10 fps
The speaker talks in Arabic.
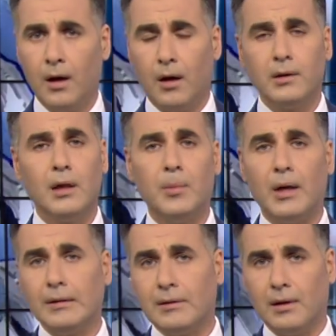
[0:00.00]

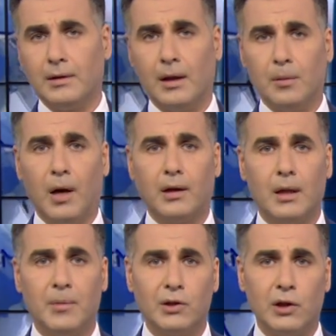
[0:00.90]
أتابعت أن
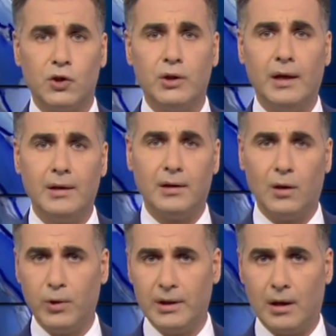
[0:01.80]
المحكمة الجنائية
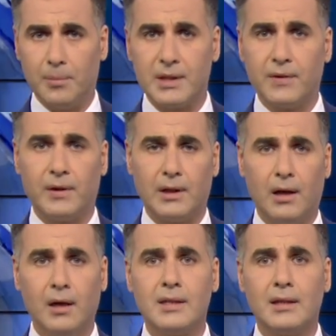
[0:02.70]
الدولية
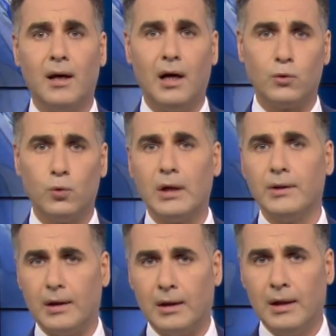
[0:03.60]
بصفتها ساحة
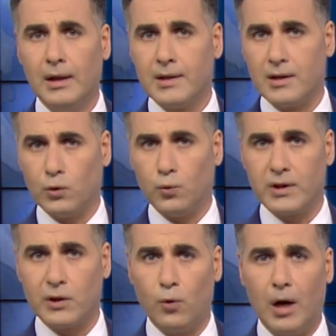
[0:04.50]
قضاء
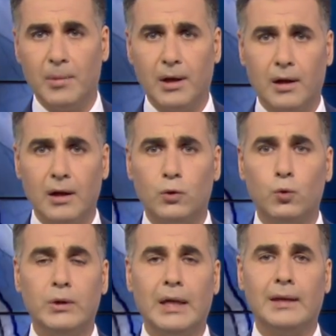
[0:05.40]
ستواصل عملها
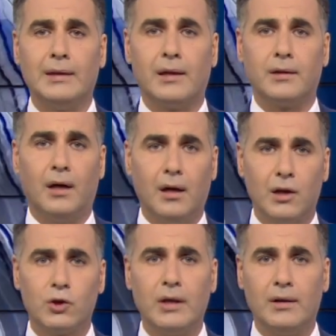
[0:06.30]
دون أن
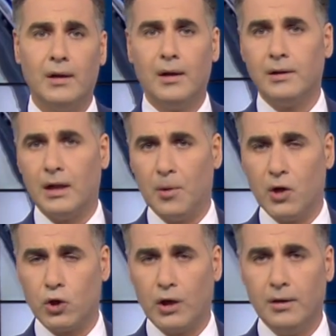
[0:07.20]
يردعها شيء
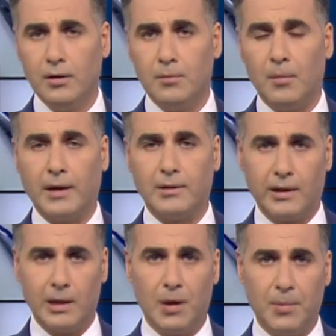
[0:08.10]
تماشيا مع
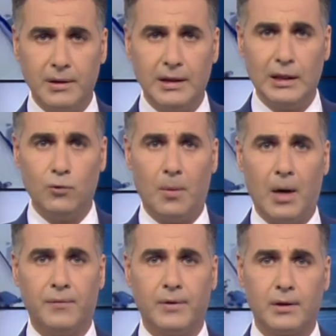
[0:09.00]
تلك المبادئ
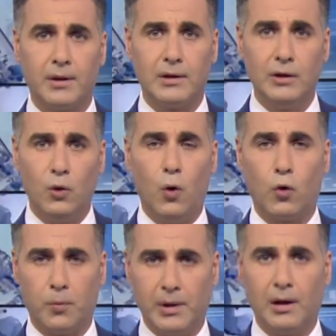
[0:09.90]
ومع فكرة
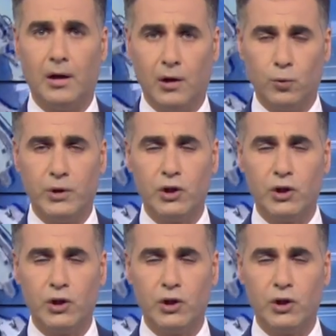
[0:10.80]
حكم القانون